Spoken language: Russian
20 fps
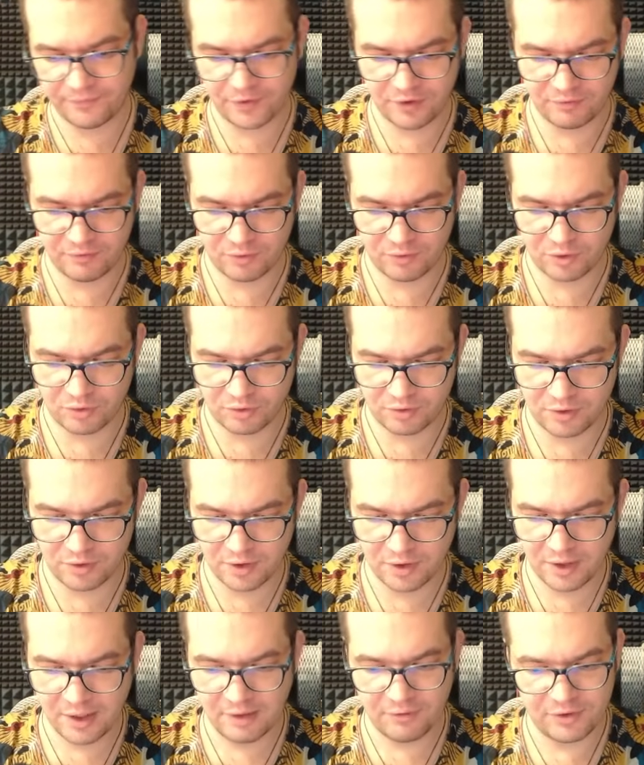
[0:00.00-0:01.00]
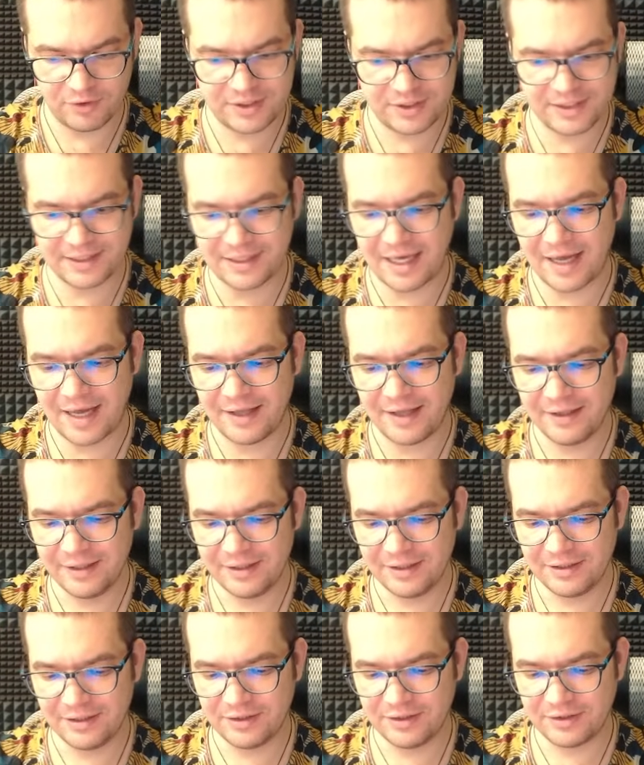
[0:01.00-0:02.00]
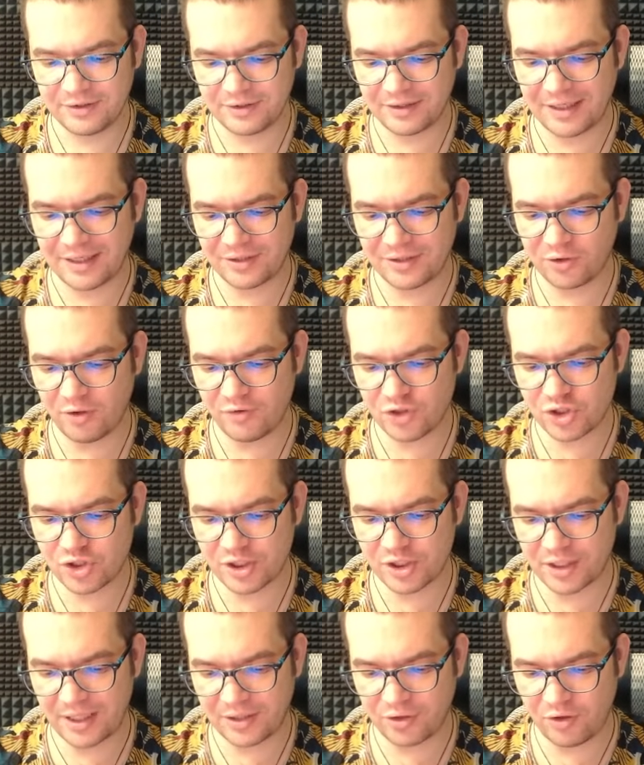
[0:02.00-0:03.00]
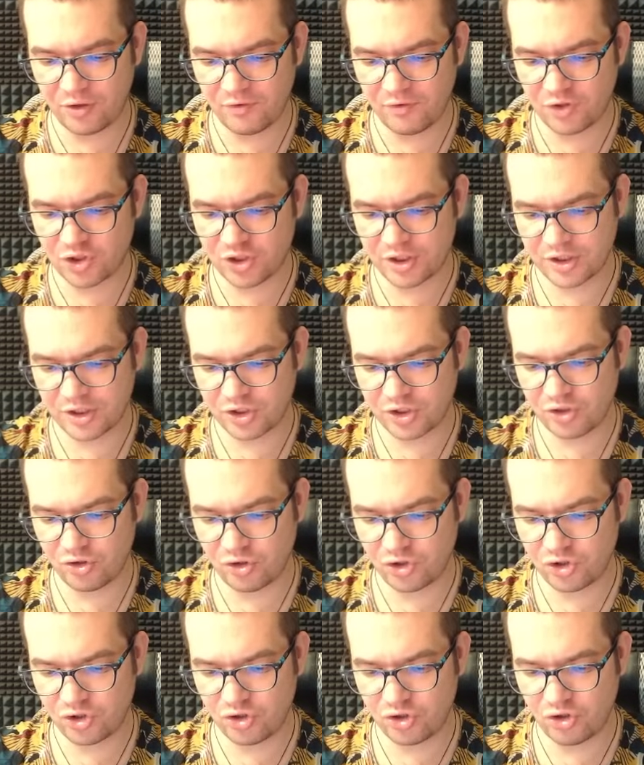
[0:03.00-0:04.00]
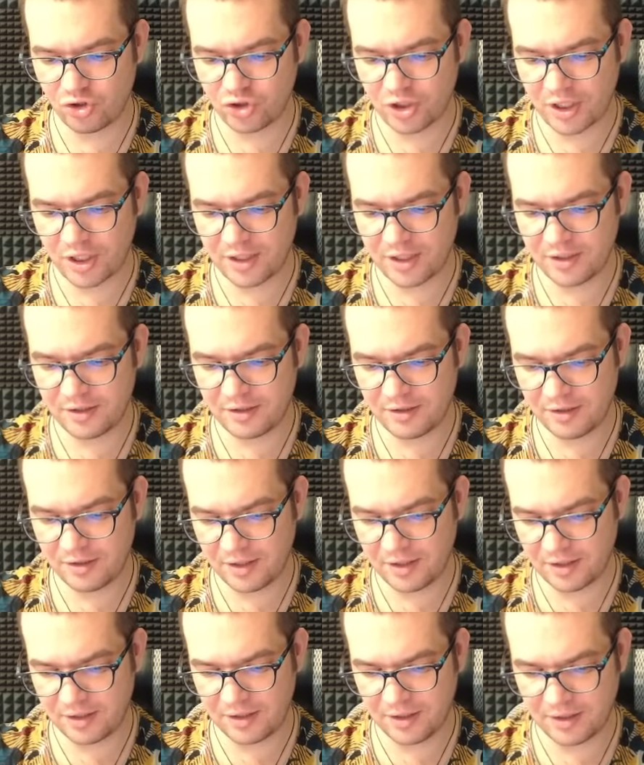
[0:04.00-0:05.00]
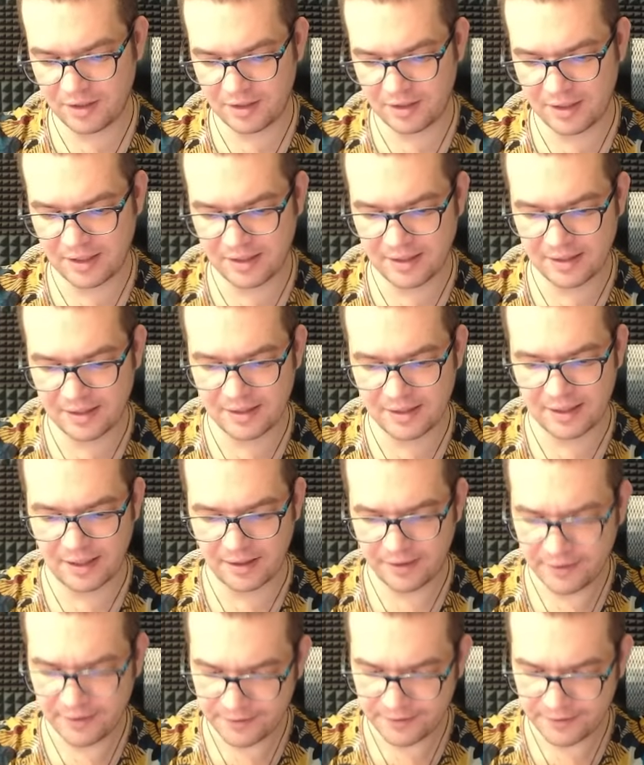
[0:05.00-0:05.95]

И вот он. Вот всегда готовишься, готовишься, ждешь, ждешь, а нет, нет, да-да-да.